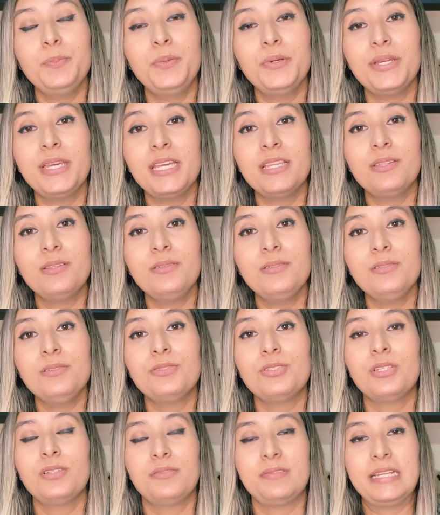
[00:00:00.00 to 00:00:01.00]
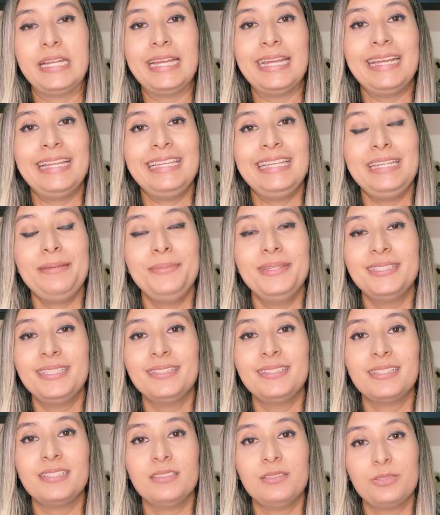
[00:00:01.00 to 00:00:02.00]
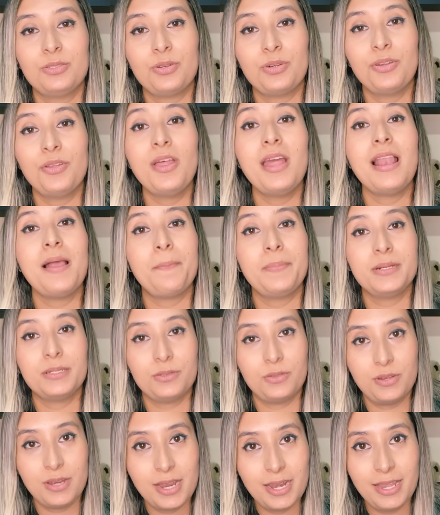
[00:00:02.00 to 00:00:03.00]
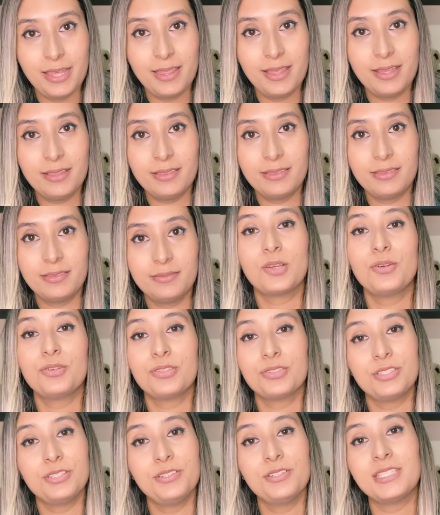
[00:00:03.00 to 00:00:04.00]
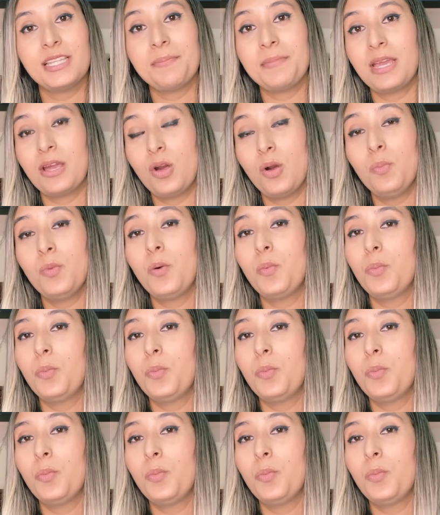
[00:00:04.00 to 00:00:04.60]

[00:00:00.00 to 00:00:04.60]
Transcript: poquito sobre el límite trastorno de la personalidad, conocido también como